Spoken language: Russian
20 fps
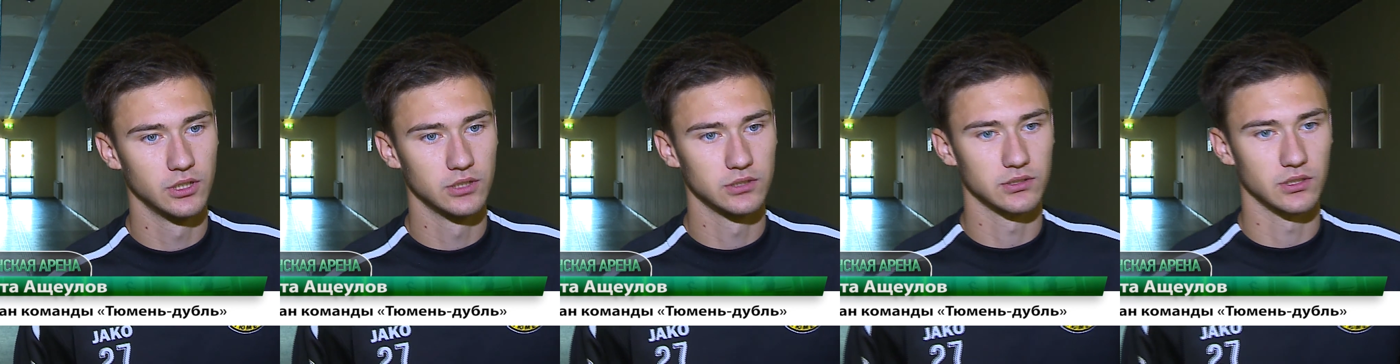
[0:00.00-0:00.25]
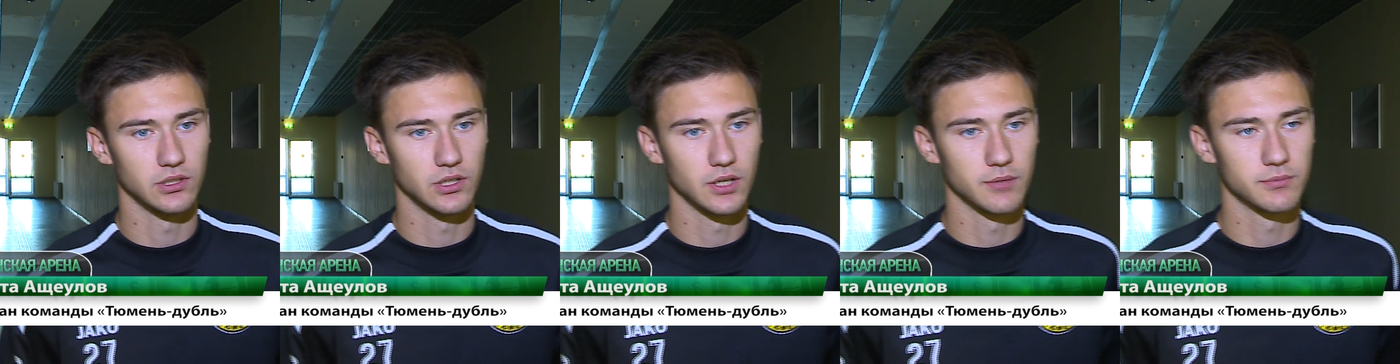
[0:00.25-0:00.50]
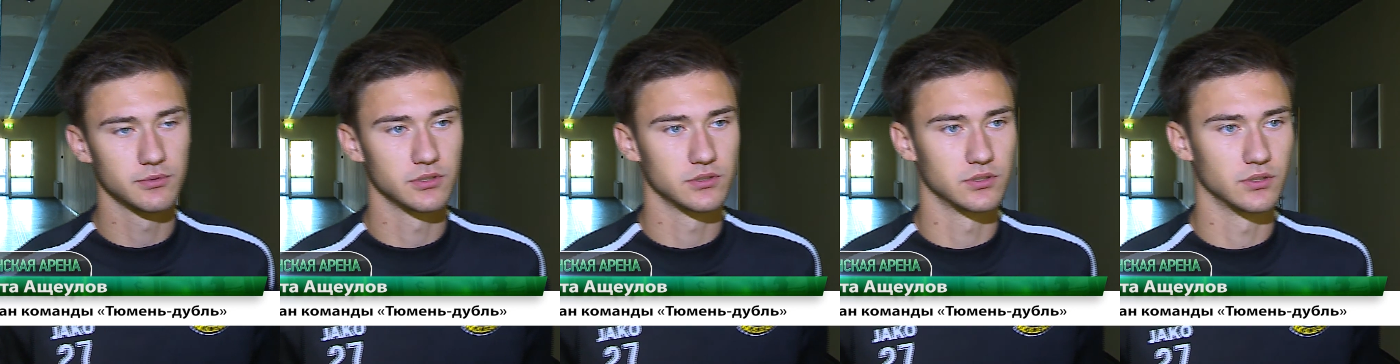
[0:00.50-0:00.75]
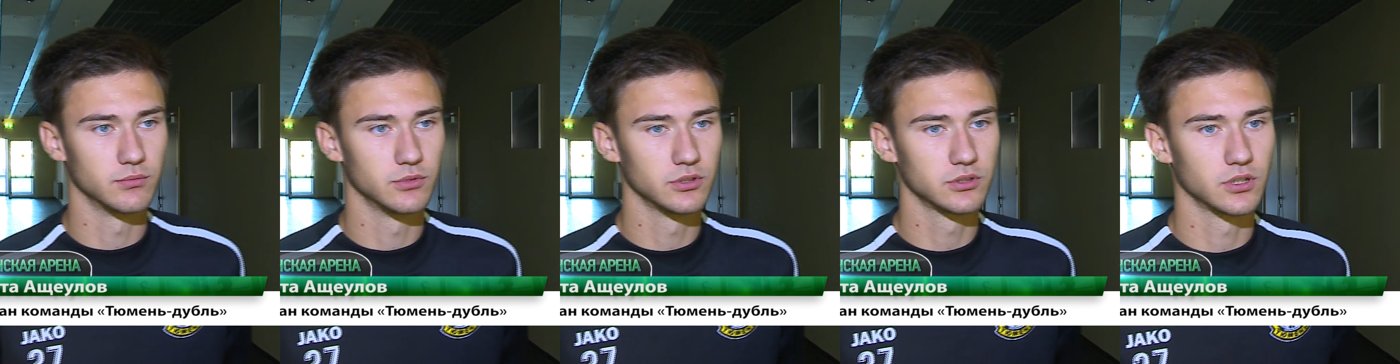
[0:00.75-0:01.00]
стараемся
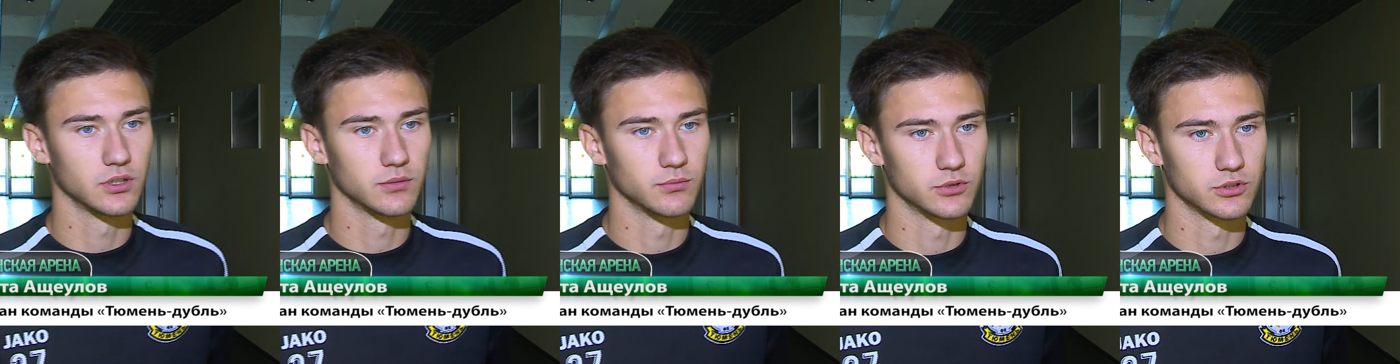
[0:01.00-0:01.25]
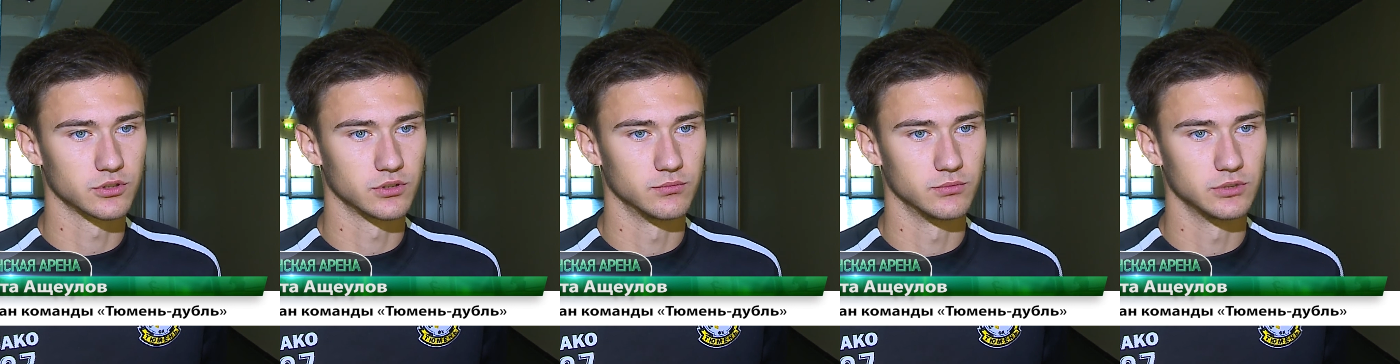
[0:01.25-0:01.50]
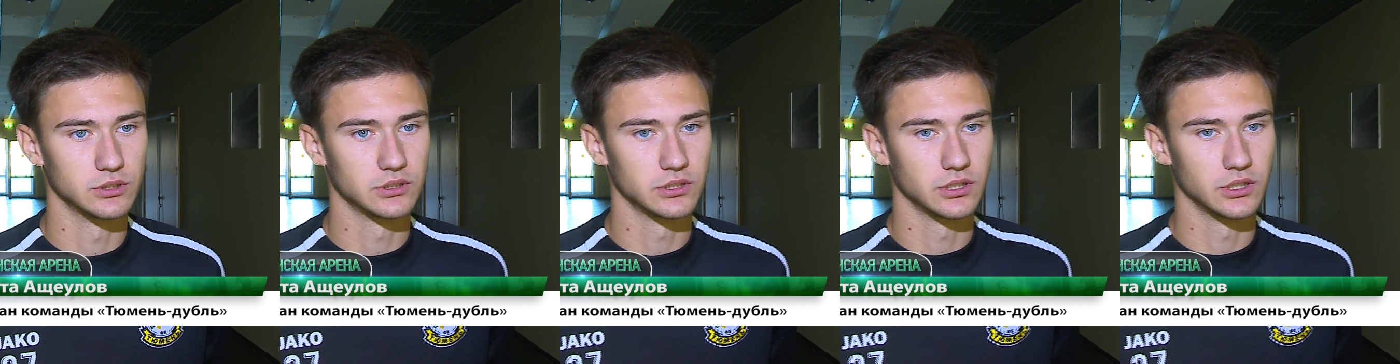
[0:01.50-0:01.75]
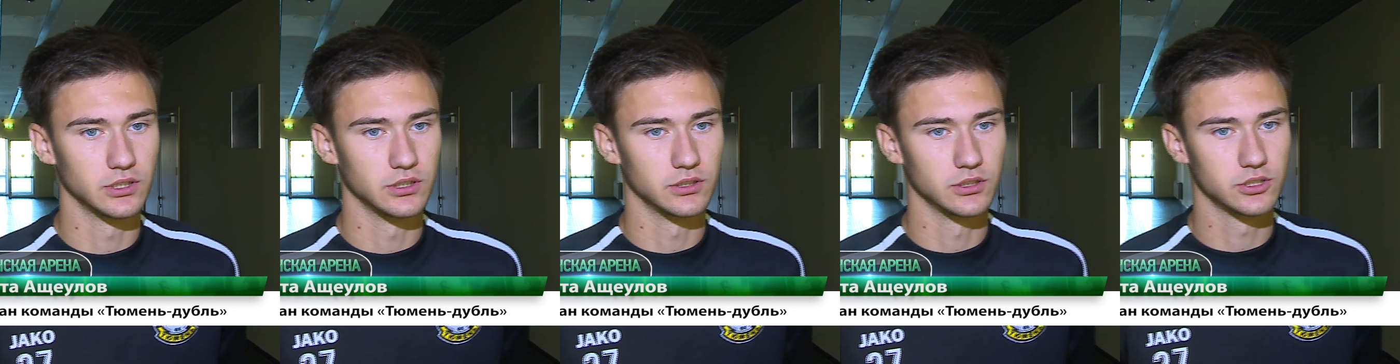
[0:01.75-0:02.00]
забыть как можно
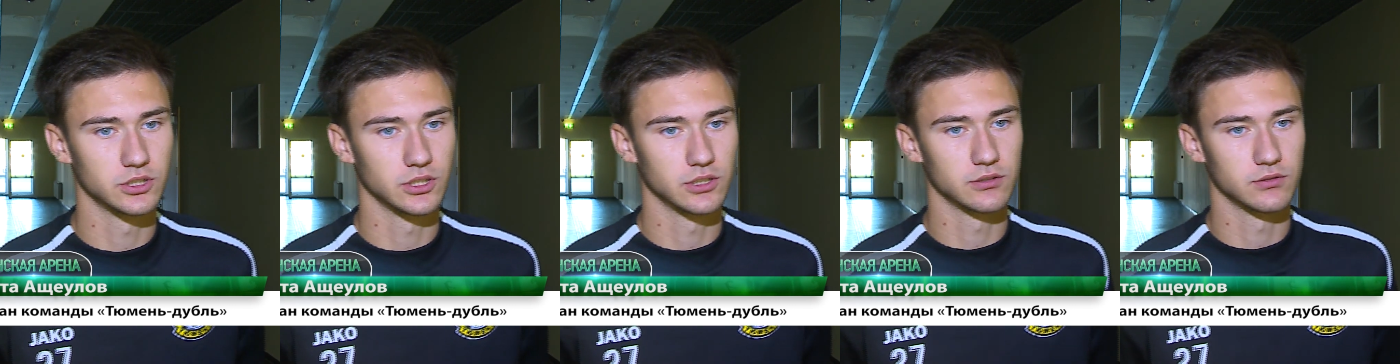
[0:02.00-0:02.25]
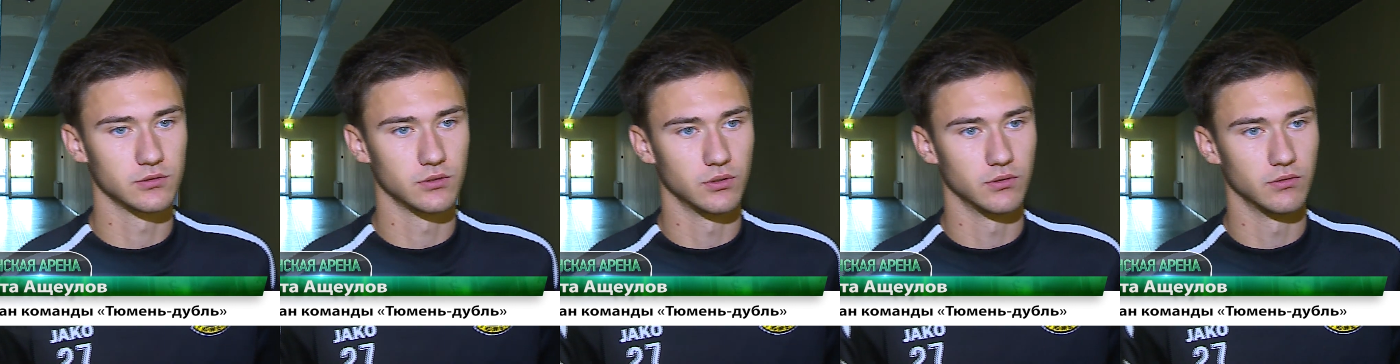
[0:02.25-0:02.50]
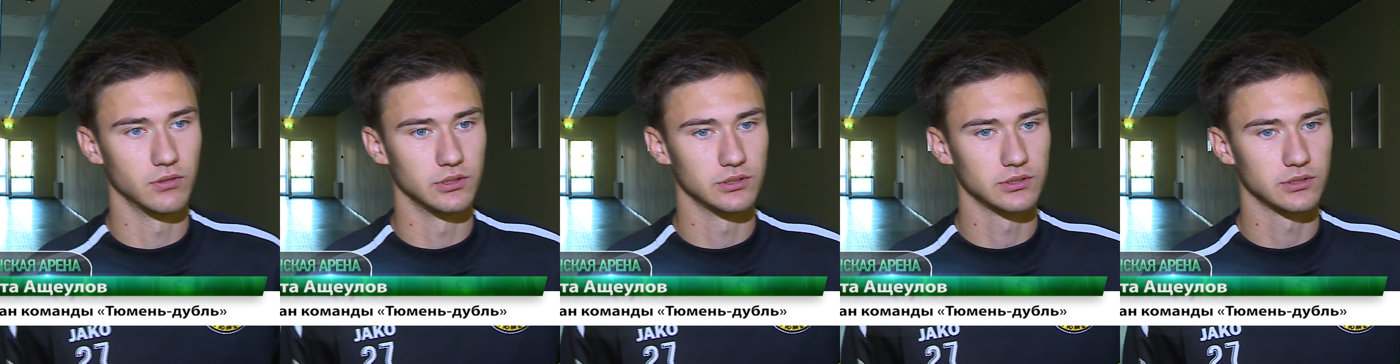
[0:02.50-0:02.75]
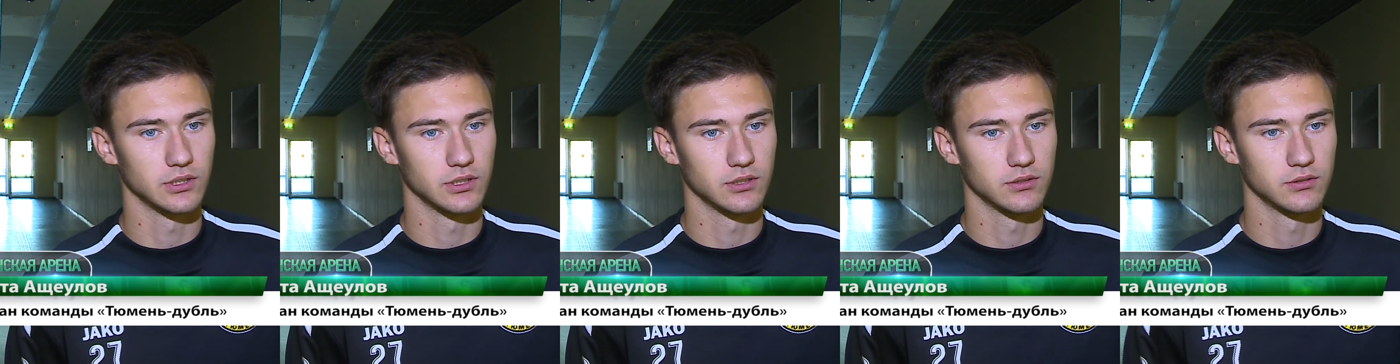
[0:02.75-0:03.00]
быстрее и начать с нового
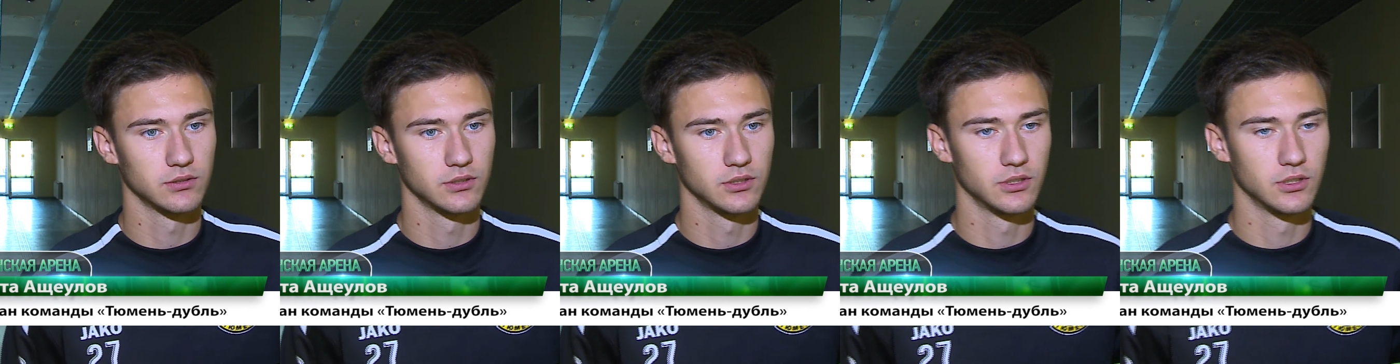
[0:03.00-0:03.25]
листа.